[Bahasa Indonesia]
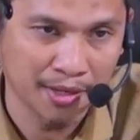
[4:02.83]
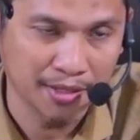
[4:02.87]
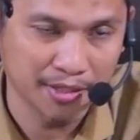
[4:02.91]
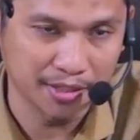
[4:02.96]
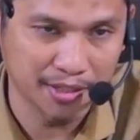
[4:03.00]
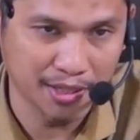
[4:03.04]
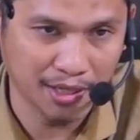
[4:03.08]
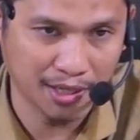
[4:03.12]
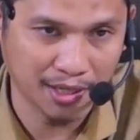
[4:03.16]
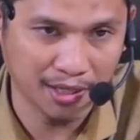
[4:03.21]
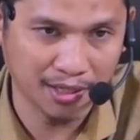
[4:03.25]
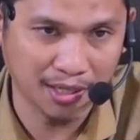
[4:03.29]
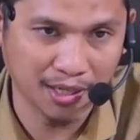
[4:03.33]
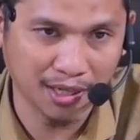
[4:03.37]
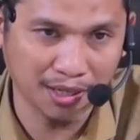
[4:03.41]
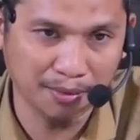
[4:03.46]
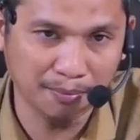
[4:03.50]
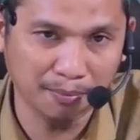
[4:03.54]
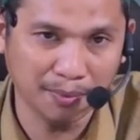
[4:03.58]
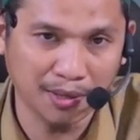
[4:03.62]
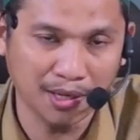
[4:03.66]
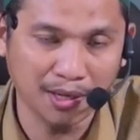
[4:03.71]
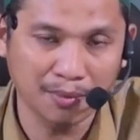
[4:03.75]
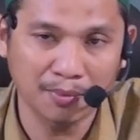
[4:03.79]
Jangankan
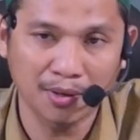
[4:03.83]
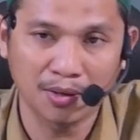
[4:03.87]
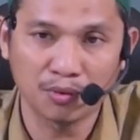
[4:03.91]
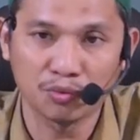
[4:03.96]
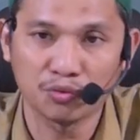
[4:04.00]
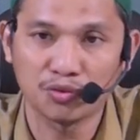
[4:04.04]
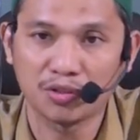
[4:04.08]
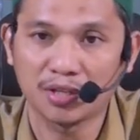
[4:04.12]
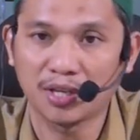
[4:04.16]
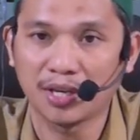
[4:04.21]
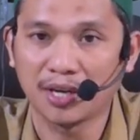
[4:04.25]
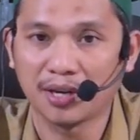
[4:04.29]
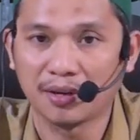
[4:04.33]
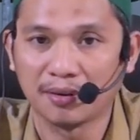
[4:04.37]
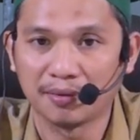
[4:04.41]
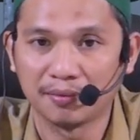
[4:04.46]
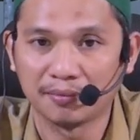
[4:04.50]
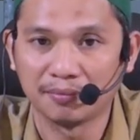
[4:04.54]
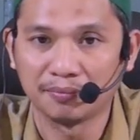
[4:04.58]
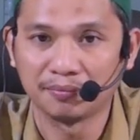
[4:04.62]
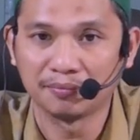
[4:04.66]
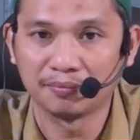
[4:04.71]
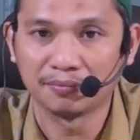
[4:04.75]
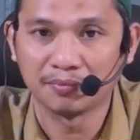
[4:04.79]
pada manusia
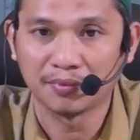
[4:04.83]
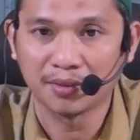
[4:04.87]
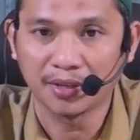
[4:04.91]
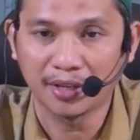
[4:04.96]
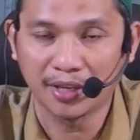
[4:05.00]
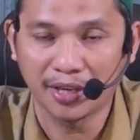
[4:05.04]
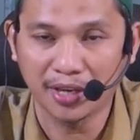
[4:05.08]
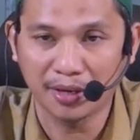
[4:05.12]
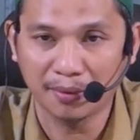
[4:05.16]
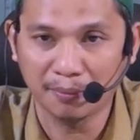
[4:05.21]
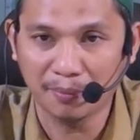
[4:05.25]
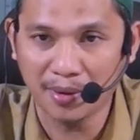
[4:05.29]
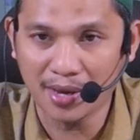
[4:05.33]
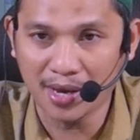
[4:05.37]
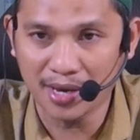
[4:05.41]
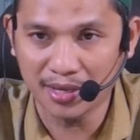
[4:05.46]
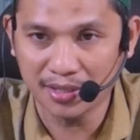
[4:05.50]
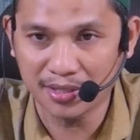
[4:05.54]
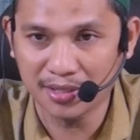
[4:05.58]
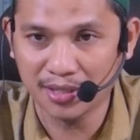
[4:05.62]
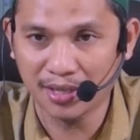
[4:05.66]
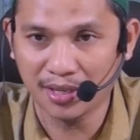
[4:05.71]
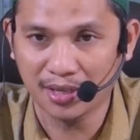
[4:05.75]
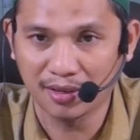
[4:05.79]
yang
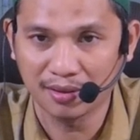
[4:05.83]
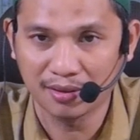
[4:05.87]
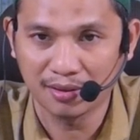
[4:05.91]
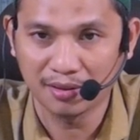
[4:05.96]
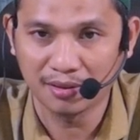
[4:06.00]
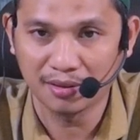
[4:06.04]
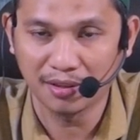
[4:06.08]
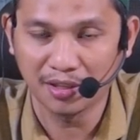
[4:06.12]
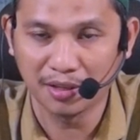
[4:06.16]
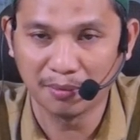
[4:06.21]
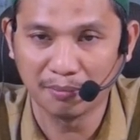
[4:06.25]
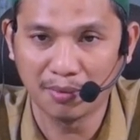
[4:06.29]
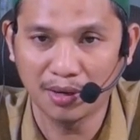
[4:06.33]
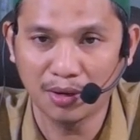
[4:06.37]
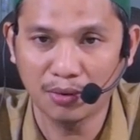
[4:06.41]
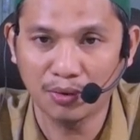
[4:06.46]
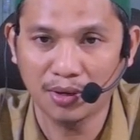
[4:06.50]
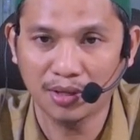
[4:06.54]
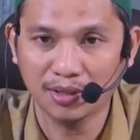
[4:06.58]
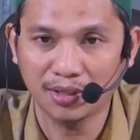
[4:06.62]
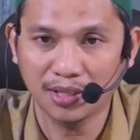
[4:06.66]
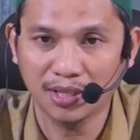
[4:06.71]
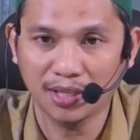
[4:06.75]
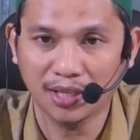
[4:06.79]
biasa di
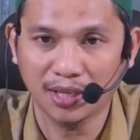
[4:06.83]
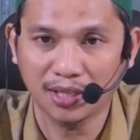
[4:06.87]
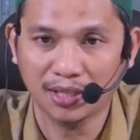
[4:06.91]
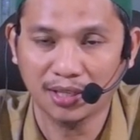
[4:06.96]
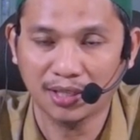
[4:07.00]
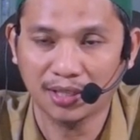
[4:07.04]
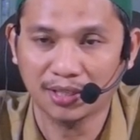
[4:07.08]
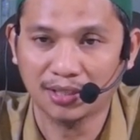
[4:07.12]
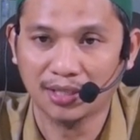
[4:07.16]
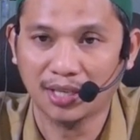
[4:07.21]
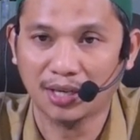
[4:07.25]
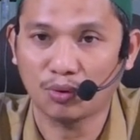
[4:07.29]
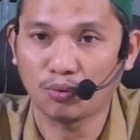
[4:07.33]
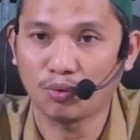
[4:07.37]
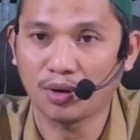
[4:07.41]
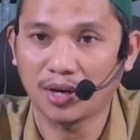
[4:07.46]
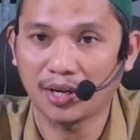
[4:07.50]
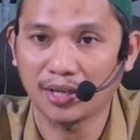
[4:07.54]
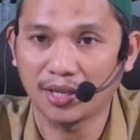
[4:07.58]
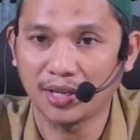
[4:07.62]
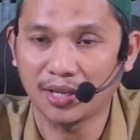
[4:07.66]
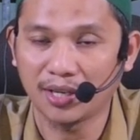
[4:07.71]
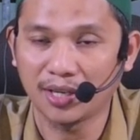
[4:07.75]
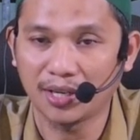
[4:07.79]
bawah tingkat
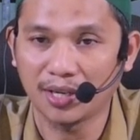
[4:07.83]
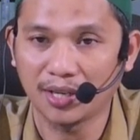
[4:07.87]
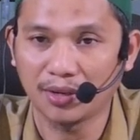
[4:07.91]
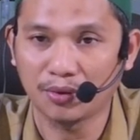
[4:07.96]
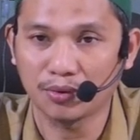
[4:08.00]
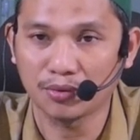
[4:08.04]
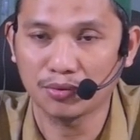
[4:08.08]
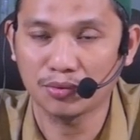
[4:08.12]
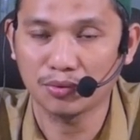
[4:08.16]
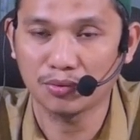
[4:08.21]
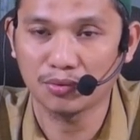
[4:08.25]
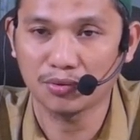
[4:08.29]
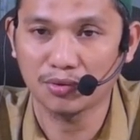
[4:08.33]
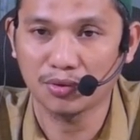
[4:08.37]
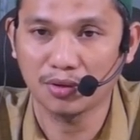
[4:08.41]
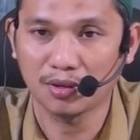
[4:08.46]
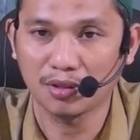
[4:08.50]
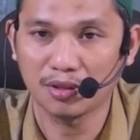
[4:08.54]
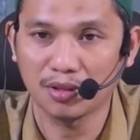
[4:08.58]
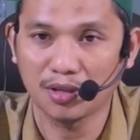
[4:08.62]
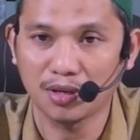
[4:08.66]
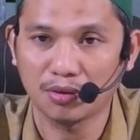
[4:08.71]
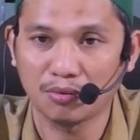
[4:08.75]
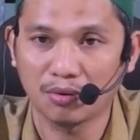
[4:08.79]
ketakwaannya dari Rasul
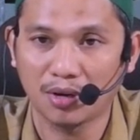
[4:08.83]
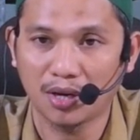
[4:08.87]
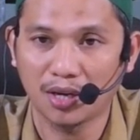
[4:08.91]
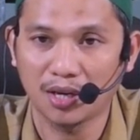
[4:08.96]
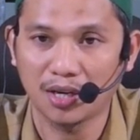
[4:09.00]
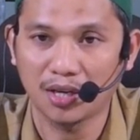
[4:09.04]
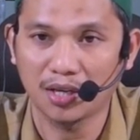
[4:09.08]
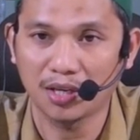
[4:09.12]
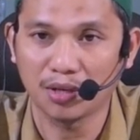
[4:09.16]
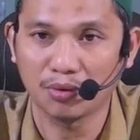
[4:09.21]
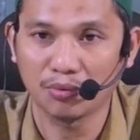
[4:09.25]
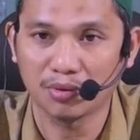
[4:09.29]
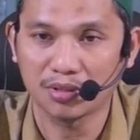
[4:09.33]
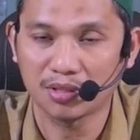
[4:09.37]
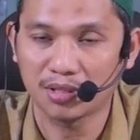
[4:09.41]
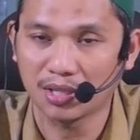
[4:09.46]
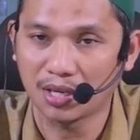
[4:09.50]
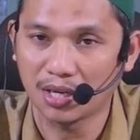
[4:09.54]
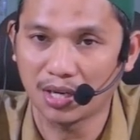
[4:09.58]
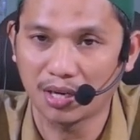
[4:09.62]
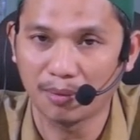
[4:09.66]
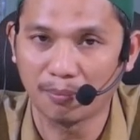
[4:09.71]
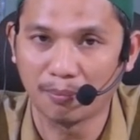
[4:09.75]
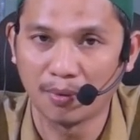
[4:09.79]
Shallallahu Alaihi
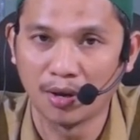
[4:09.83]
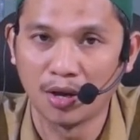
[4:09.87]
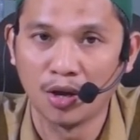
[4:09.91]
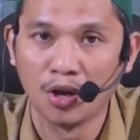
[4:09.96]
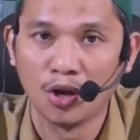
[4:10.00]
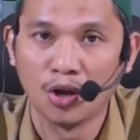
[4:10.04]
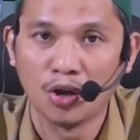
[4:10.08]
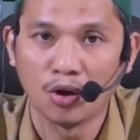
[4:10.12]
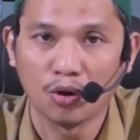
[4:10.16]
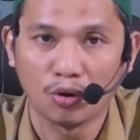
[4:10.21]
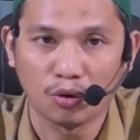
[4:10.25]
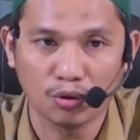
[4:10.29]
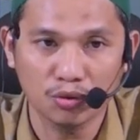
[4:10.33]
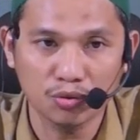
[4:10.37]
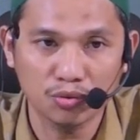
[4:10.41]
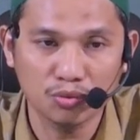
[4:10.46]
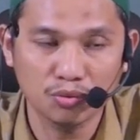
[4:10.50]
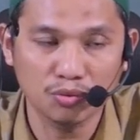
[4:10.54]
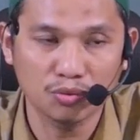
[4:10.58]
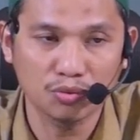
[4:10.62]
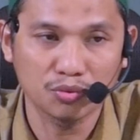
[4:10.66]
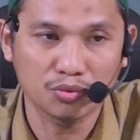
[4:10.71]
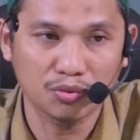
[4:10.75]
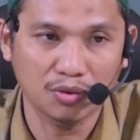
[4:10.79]
Wasallam,
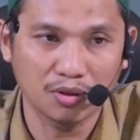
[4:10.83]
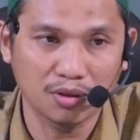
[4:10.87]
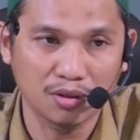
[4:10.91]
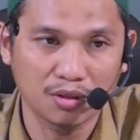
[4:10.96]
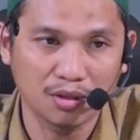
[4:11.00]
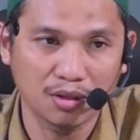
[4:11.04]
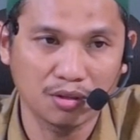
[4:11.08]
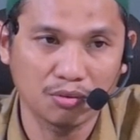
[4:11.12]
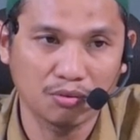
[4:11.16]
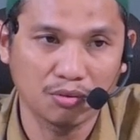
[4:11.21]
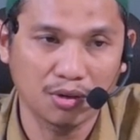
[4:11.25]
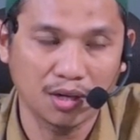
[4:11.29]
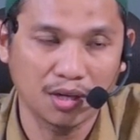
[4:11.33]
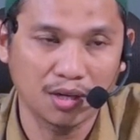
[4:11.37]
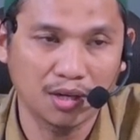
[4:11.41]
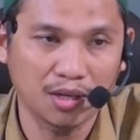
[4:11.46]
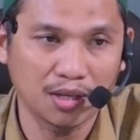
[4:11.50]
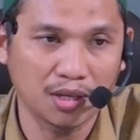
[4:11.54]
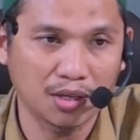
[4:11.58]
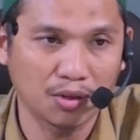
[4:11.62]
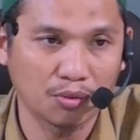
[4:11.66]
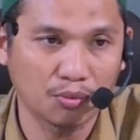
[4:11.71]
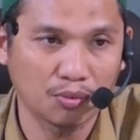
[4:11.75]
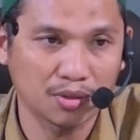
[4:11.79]
Rasul Shallallahu
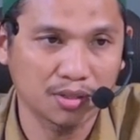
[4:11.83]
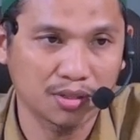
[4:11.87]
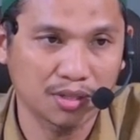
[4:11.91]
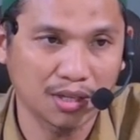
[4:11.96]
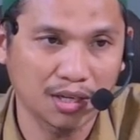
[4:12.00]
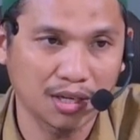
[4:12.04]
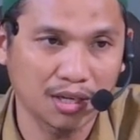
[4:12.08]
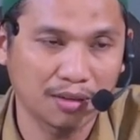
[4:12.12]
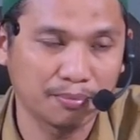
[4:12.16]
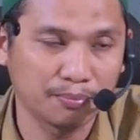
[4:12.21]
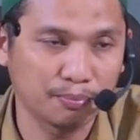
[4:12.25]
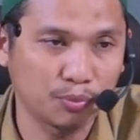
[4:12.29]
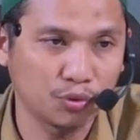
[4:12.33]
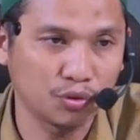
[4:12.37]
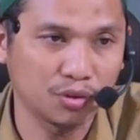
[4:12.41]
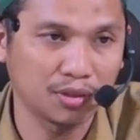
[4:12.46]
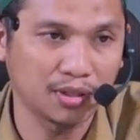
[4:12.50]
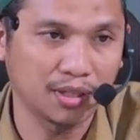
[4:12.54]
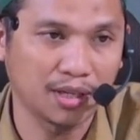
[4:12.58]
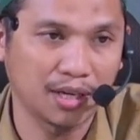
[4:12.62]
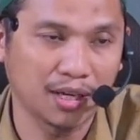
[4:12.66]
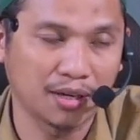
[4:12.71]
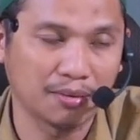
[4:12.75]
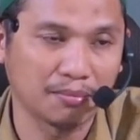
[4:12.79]
Alaihi Wasallam pun
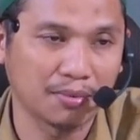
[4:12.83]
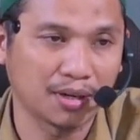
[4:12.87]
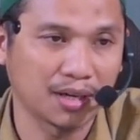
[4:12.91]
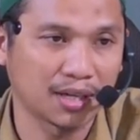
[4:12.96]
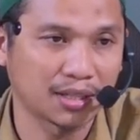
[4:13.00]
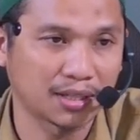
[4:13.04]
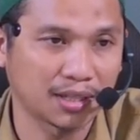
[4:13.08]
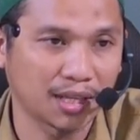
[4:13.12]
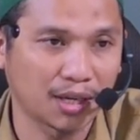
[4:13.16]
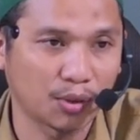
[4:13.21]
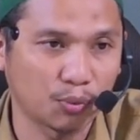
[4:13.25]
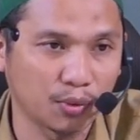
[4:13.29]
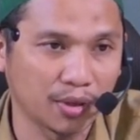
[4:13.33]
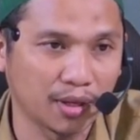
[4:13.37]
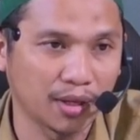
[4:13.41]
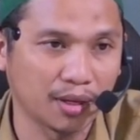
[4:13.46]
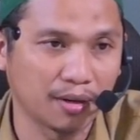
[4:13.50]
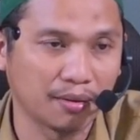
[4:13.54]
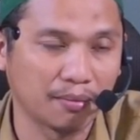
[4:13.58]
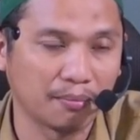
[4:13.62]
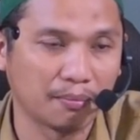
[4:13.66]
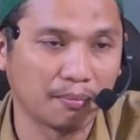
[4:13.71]
tidak mengetahui.